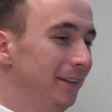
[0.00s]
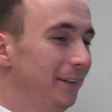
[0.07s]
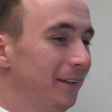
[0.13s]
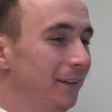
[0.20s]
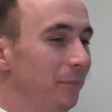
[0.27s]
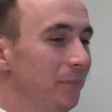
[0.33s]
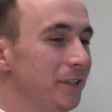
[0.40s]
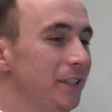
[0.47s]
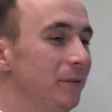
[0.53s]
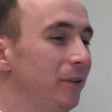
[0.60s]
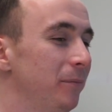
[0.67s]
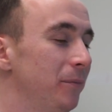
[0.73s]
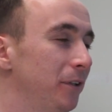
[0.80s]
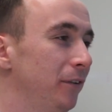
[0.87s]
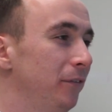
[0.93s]
Мы
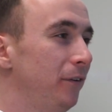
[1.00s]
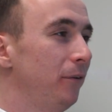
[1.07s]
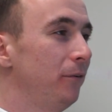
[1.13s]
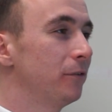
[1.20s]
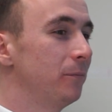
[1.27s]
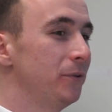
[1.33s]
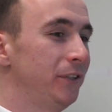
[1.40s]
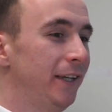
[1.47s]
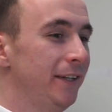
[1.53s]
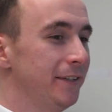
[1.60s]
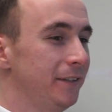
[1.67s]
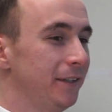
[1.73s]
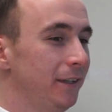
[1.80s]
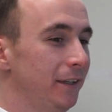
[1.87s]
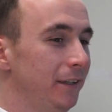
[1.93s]
снимаем это интервью спустя
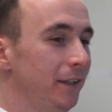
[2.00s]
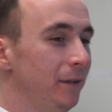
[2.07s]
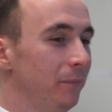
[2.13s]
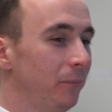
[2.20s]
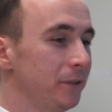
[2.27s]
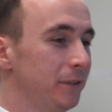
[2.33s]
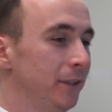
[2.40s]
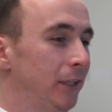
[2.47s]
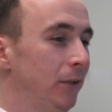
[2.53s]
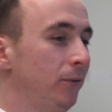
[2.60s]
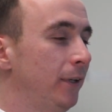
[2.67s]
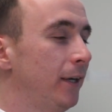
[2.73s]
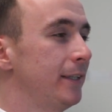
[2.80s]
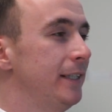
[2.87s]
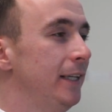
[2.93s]
несколько дней после
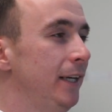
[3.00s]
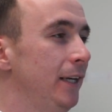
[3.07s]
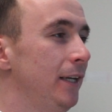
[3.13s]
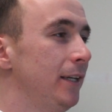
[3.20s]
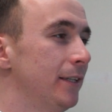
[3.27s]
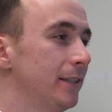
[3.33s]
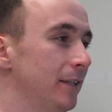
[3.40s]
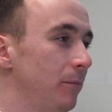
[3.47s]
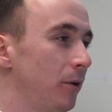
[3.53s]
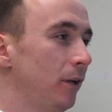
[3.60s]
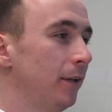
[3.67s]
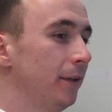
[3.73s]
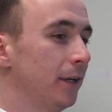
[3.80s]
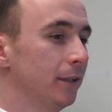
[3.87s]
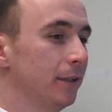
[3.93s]
того, как Serenity
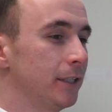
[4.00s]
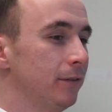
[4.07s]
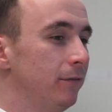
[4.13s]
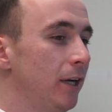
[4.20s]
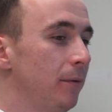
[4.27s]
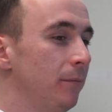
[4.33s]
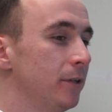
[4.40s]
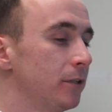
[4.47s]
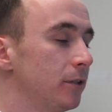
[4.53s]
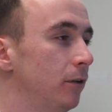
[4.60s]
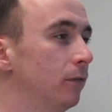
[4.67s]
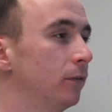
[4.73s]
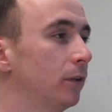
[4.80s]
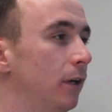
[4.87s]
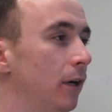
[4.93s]
собрал так называемый
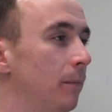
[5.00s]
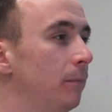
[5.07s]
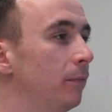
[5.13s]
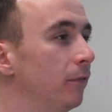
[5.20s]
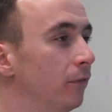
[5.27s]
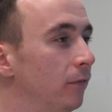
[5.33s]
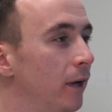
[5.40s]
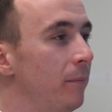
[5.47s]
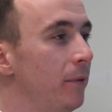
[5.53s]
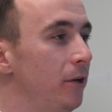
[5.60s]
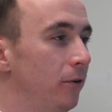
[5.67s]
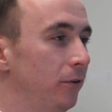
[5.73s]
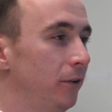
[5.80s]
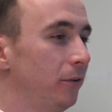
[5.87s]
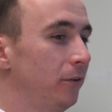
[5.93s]
soft cap в 2
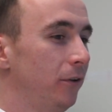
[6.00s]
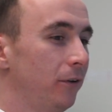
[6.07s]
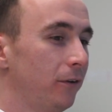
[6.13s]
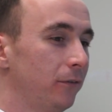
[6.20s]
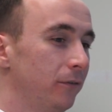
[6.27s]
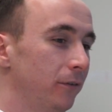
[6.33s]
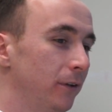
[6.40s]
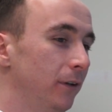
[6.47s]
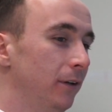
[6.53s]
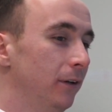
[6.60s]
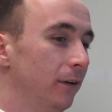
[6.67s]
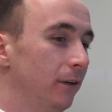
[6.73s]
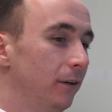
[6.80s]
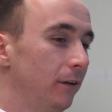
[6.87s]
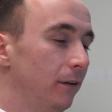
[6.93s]
миллиона долларов.
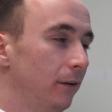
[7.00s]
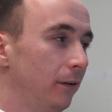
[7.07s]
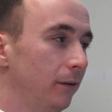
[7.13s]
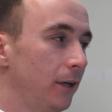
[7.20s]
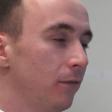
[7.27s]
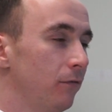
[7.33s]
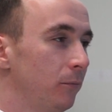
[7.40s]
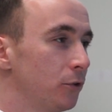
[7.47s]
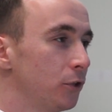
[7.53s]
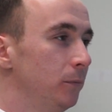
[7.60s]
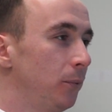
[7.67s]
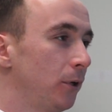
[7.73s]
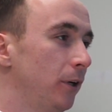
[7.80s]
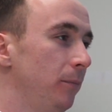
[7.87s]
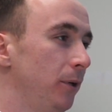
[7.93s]
Как вы
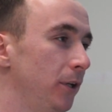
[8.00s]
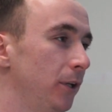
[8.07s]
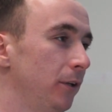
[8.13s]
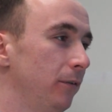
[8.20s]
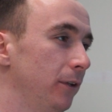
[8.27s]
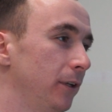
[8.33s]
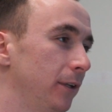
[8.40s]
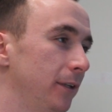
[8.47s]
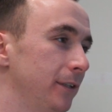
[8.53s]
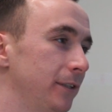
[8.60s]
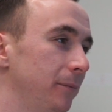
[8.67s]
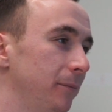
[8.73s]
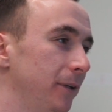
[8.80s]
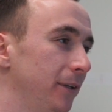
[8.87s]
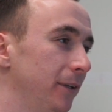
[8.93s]
можете прокомментировать
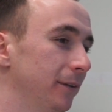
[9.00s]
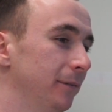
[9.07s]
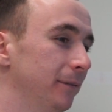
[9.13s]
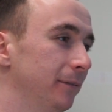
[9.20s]
данное событие?